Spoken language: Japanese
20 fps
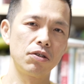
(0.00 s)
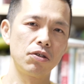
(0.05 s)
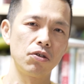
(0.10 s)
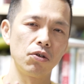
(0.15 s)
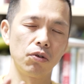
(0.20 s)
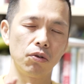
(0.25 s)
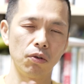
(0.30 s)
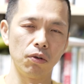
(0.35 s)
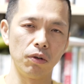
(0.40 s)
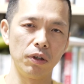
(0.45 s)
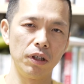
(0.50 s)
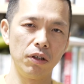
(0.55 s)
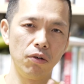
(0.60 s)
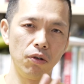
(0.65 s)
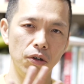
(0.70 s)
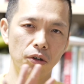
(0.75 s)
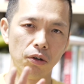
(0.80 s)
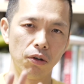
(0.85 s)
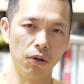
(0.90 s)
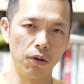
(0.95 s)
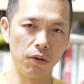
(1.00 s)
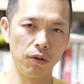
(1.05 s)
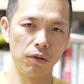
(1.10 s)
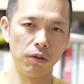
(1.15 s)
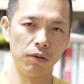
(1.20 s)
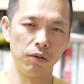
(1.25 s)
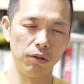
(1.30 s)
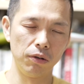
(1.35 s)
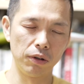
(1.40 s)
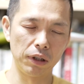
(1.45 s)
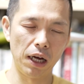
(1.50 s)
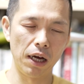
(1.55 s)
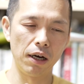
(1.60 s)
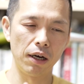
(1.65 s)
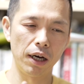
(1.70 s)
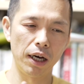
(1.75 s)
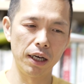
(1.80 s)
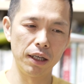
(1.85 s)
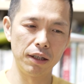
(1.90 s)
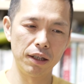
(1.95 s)
ちょっといろいろ考
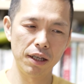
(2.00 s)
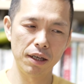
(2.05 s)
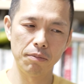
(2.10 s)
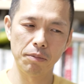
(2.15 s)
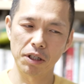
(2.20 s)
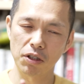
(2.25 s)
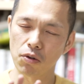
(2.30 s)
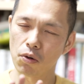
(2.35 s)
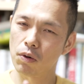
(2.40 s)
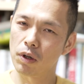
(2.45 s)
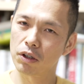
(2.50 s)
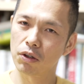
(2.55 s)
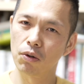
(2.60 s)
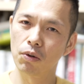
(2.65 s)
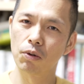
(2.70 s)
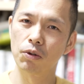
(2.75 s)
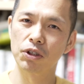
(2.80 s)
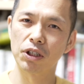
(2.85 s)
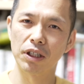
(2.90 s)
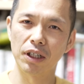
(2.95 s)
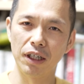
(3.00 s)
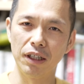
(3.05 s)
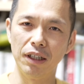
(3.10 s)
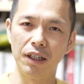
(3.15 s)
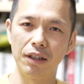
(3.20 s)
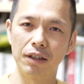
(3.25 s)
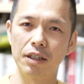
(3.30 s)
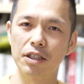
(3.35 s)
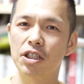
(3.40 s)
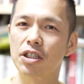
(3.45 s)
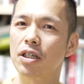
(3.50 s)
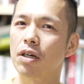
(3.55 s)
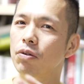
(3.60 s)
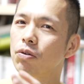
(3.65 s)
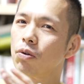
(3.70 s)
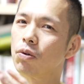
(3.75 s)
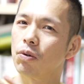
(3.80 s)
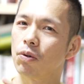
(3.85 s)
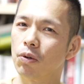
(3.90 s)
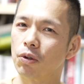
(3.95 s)
えて、まあ、そこは競合じゃないなって違う
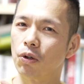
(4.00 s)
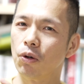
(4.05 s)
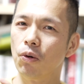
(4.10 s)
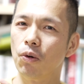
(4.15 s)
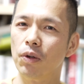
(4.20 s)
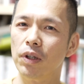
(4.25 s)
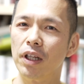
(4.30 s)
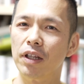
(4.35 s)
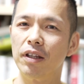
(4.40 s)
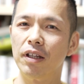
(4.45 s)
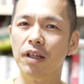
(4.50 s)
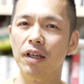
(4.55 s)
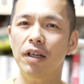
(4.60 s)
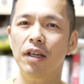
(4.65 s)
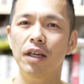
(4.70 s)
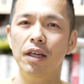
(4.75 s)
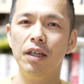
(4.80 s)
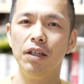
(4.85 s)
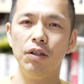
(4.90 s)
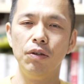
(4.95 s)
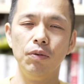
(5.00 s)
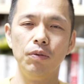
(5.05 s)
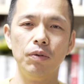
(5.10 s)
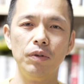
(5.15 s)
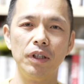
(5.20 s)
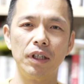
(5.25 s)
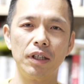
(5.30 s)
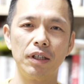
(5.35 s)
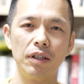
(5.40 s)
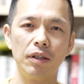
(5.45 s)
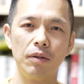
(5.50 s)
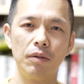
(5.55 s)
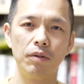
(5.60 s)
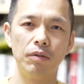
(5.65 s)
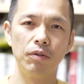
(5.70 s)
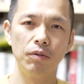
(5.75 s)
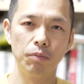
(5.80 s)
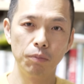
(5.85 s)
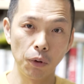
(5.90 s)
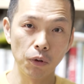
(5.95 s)
ところを競合だっていうふうに
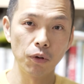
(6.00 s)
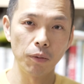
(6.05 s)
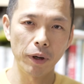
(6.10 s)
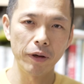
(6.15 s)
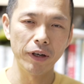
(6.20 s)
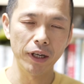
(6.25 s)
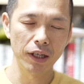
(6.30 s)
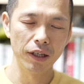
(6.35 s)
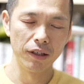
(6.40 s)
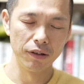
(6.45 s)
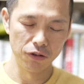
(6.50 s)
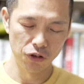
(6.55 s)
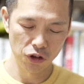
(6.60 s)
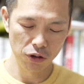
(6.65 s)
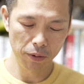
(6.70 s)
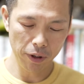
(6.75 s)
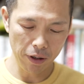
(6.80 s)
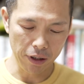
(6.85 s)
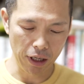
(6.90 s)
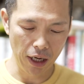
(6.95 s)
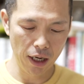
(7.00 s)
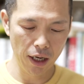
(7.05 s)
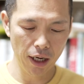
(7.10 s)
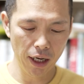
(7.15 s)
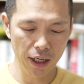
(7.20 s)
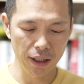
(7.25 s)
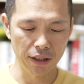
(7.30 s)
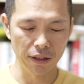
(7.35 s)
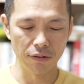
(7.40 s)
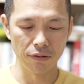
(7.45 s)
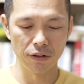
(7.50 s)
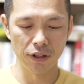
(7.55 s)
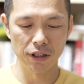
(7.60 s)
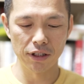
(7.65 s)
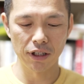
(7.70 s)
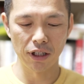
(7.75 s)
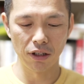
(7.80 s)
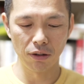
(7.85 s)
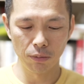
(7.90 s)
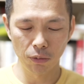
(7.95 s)
僕の場合はねうちの場合は考えてるんで
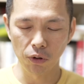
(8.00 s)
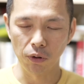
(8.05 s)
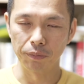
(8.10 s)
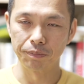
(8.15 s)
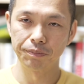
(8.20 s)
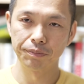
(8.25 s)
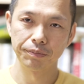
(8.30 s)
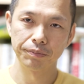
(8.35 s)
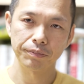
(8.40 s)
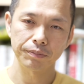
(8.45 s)
すけども